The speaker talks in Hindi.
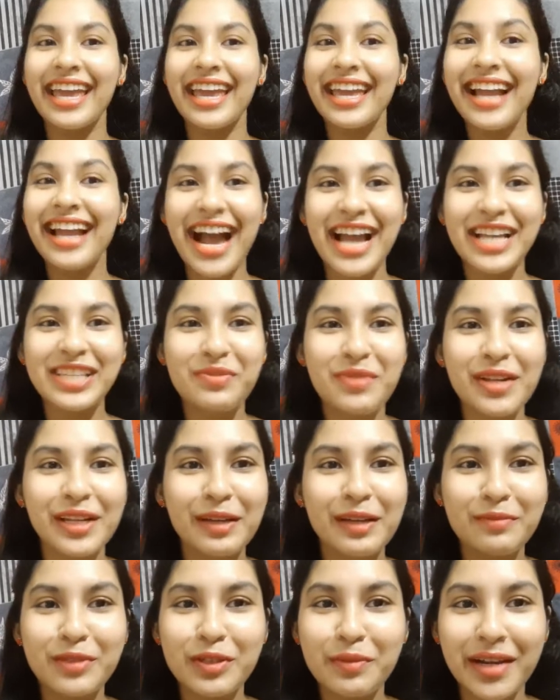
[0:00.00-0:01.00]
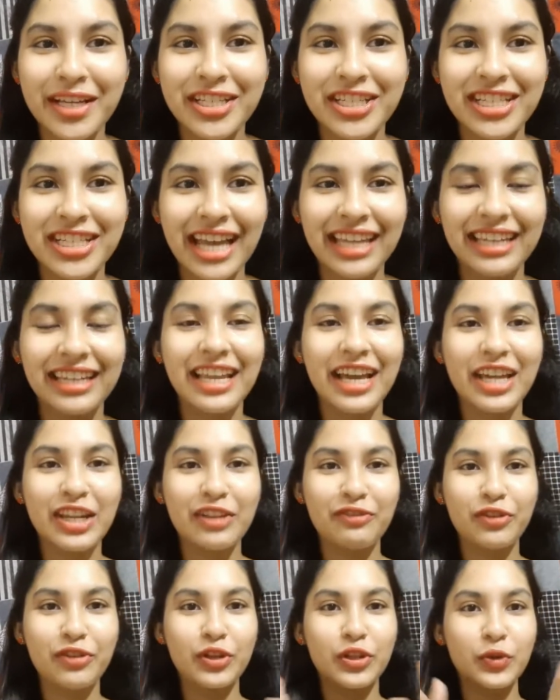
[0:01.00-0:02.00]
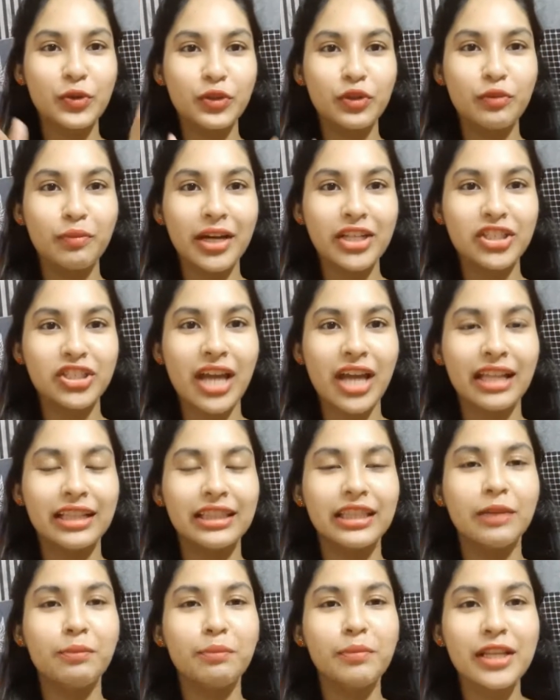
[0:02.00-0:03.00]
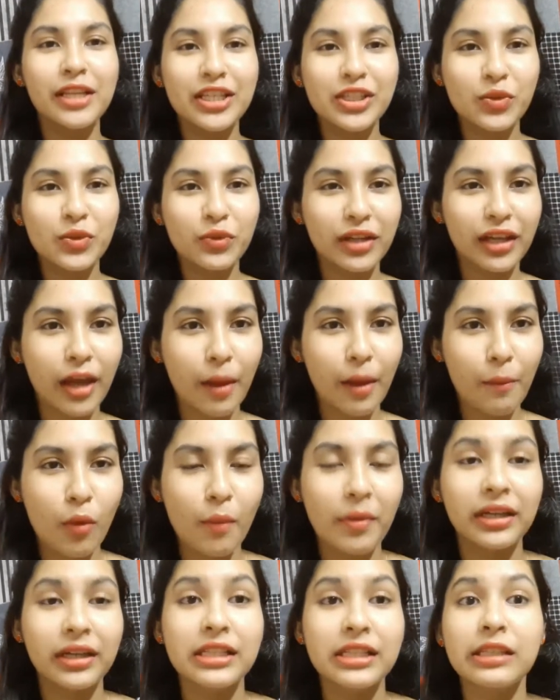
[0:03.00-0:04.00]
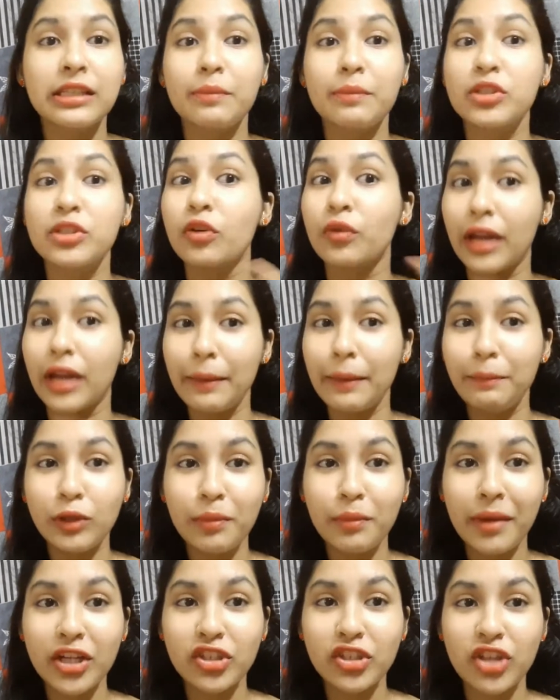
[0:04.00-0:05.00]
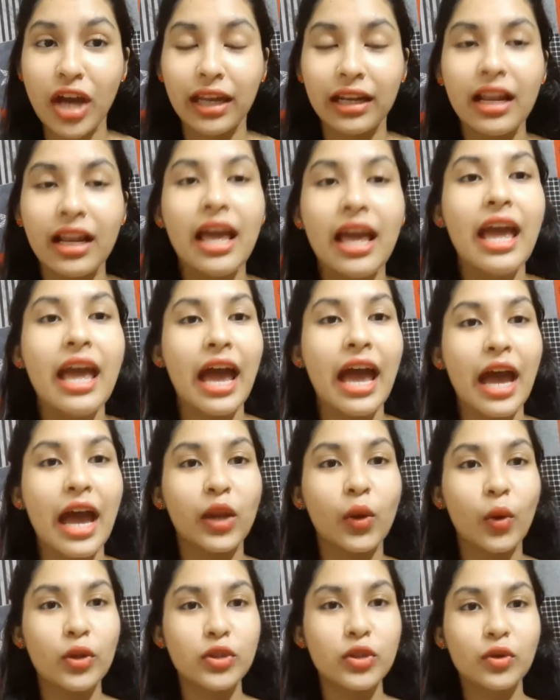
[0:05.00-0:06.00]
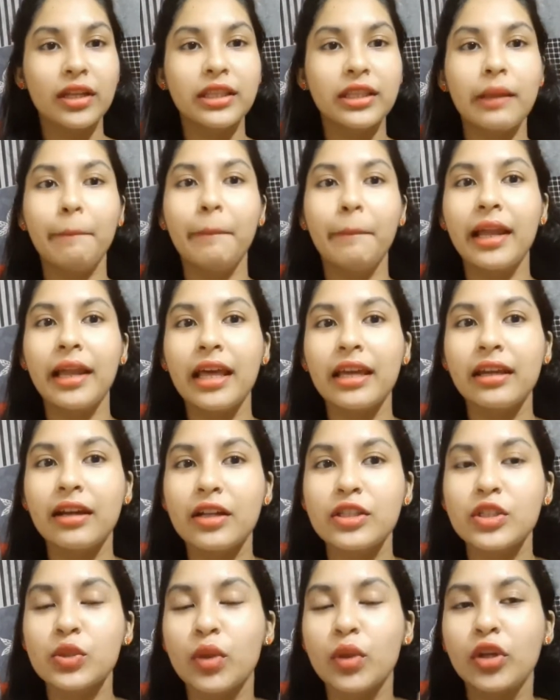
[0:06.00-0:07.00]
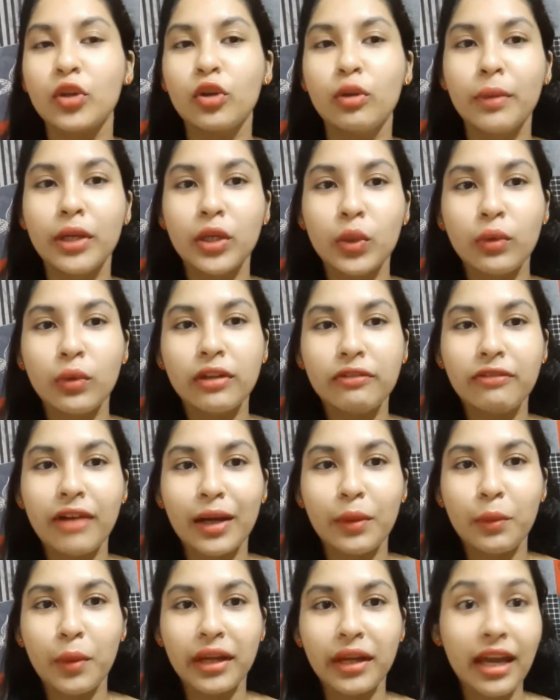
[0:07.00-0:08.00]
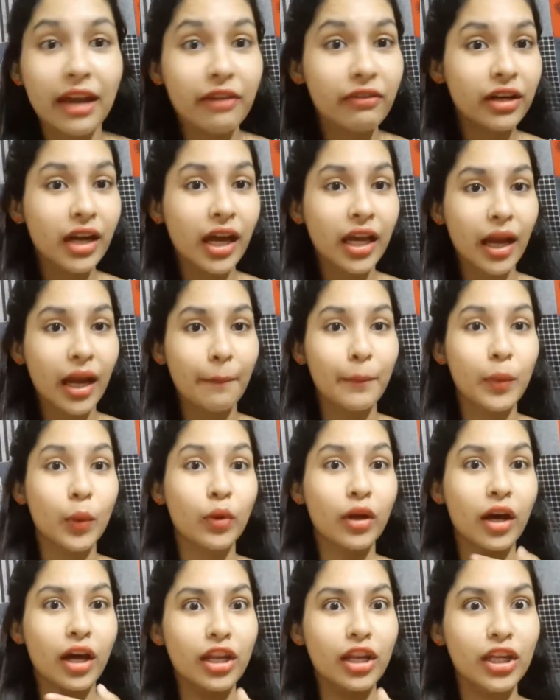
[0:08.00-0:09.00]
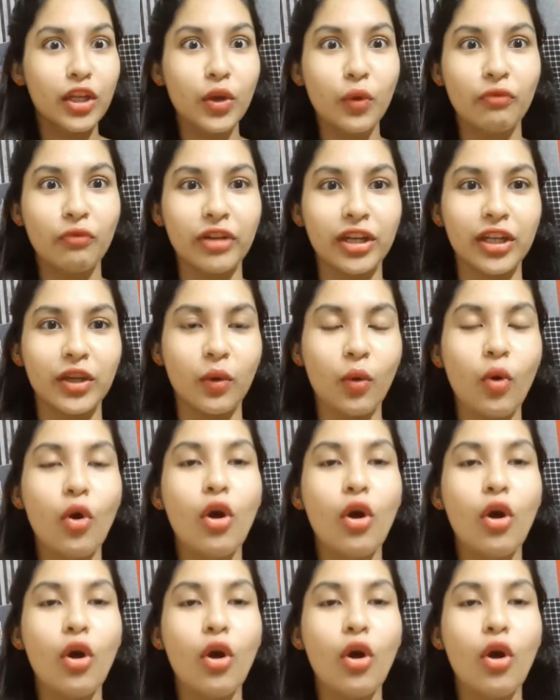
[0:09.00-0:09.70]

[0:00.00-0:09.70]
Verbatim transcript: guys welcome to my channel and if you are new to my channel then please do take a moment and subscribe to my channel and also hit the bell icon so that you will be notified whenever I upload a new video